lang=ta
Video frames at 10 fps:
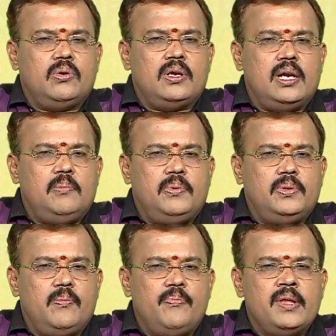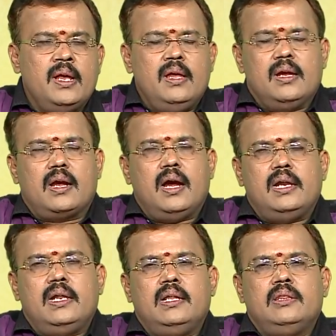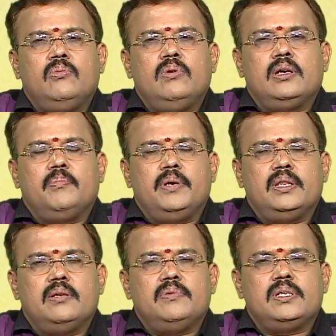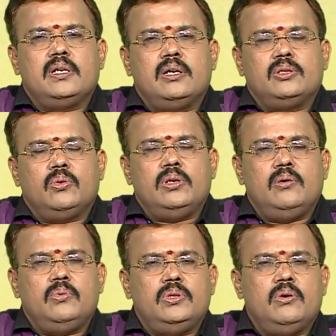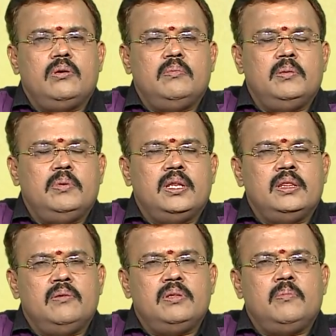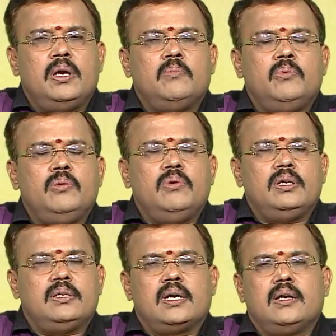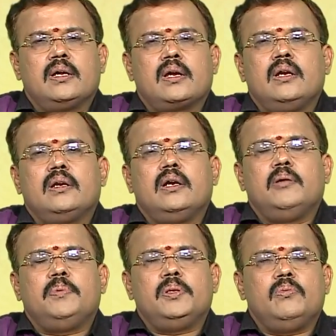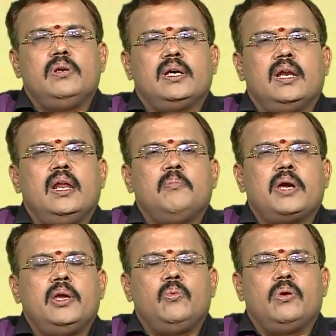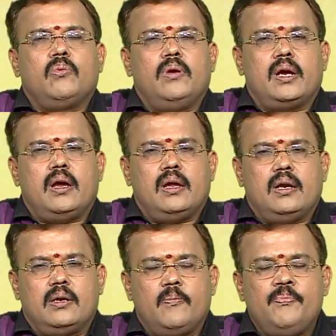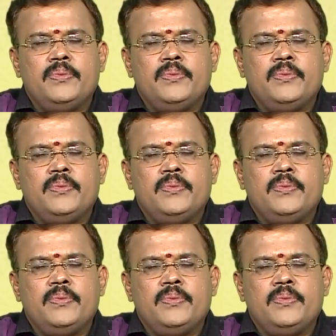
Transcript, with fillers: கொண்டாலே போதும் காலையிலேருந்து உங்களுக்கு பிடித்த விஷயங்கள் தொழில் உத்தியோகம் எந்த விதமான முடிவுகள் டக்கு டக்குன்ற எடுப்பது உங்களுக்கு எல்லாம் கூடக்கூடிய காலகட்டம்